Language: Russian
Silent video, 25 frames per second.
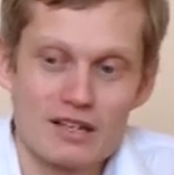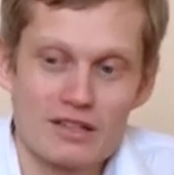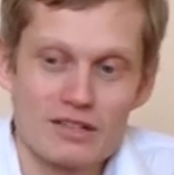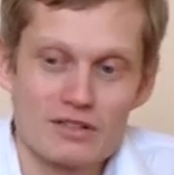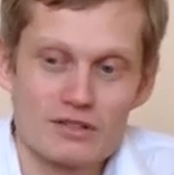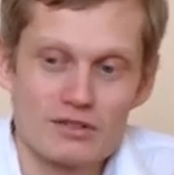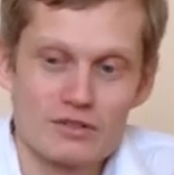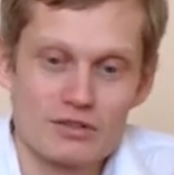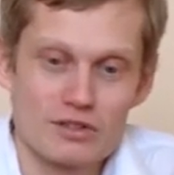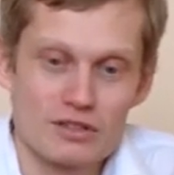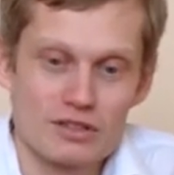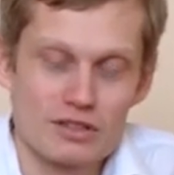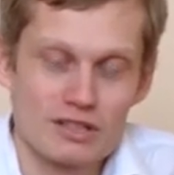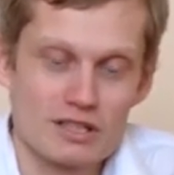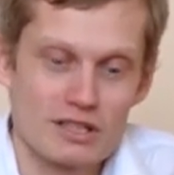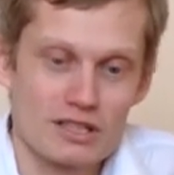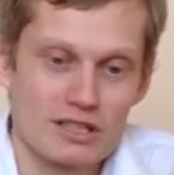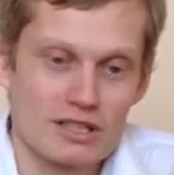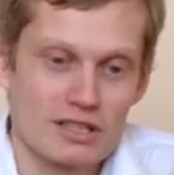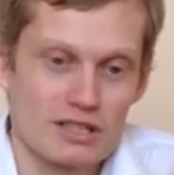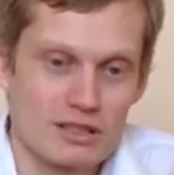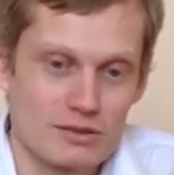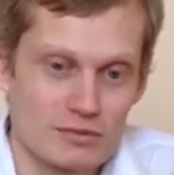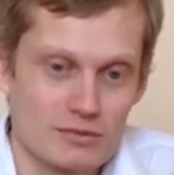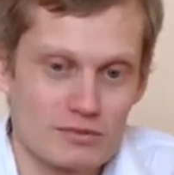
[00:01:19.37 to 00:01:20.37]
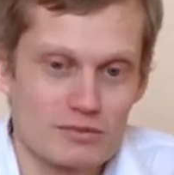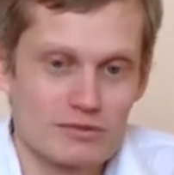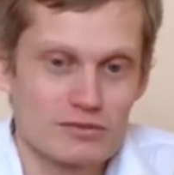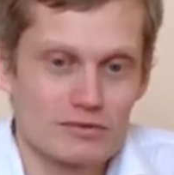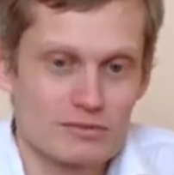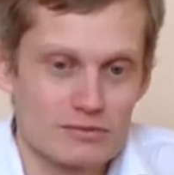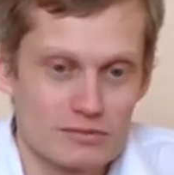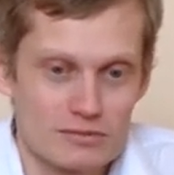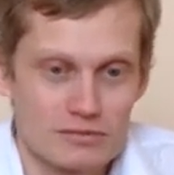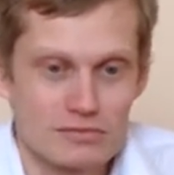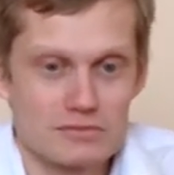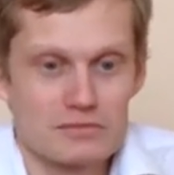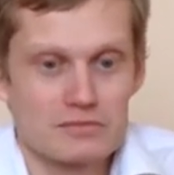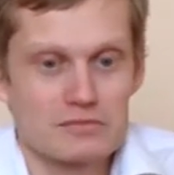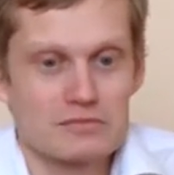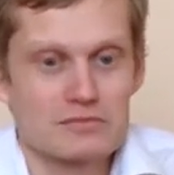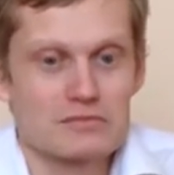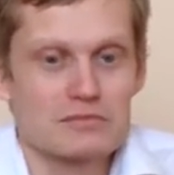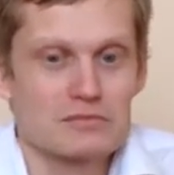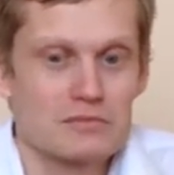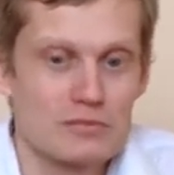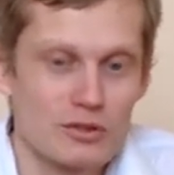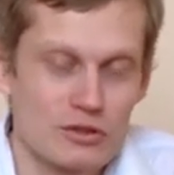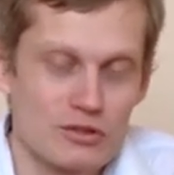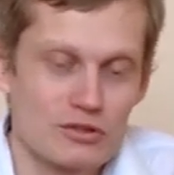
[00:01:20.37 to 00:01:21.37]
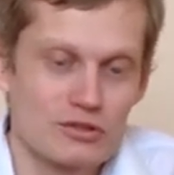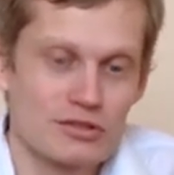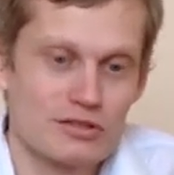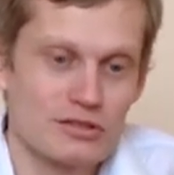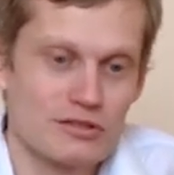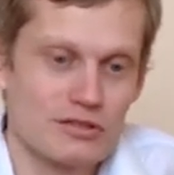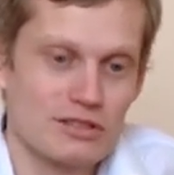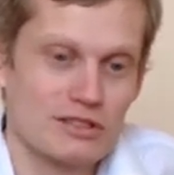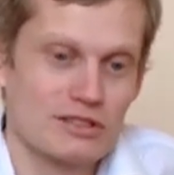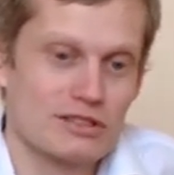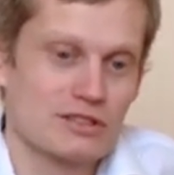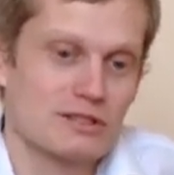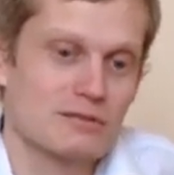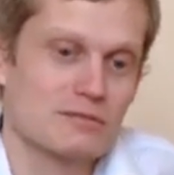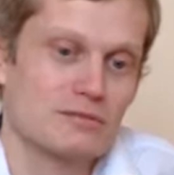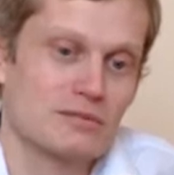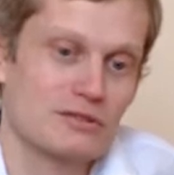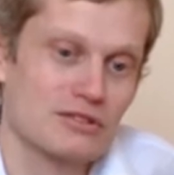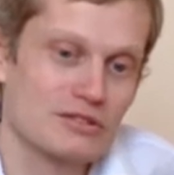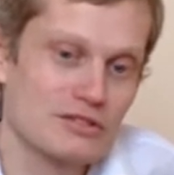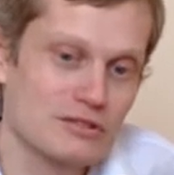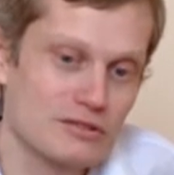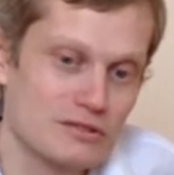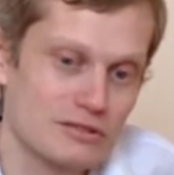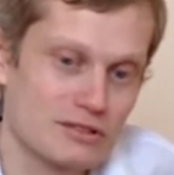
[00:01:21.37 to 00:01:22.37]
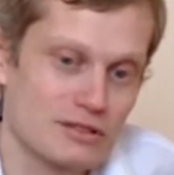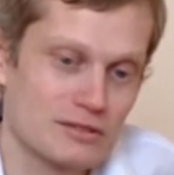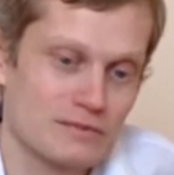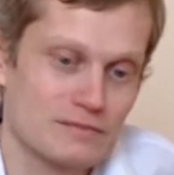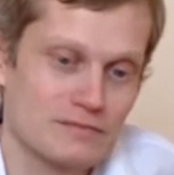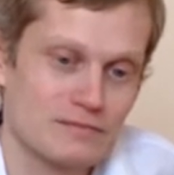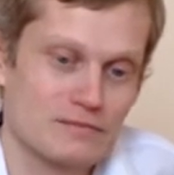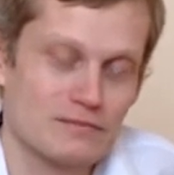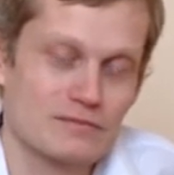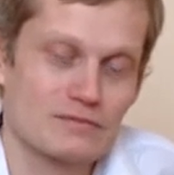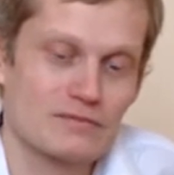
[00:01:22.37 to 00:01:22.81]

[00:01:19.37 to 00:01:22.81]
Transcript: все. И она как бы погрузила эти посылки.